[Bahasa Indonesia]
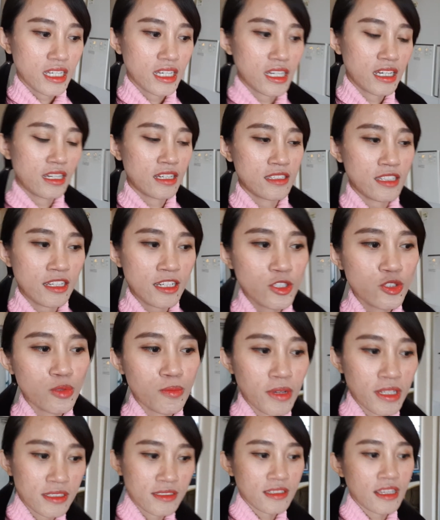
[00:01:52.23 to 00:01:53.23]
nah, tadi
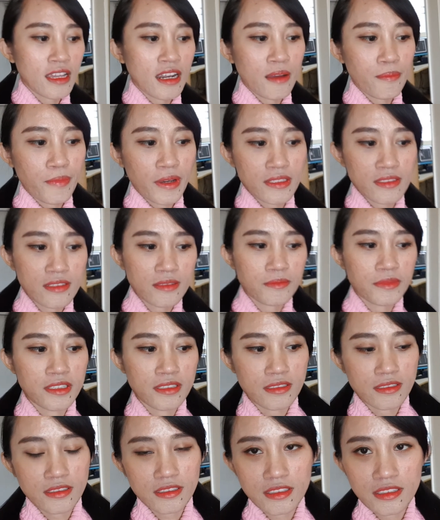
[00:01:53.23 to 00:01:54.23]
cuma sarapan seben
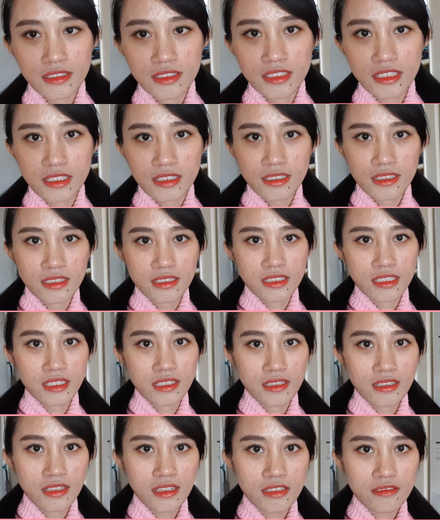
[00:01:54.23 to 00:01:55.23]

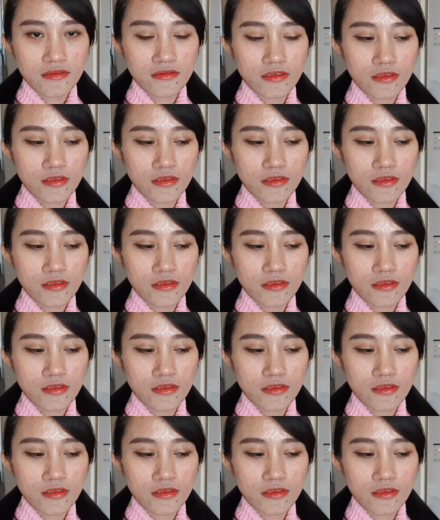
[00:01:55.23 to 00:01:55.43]
sedikit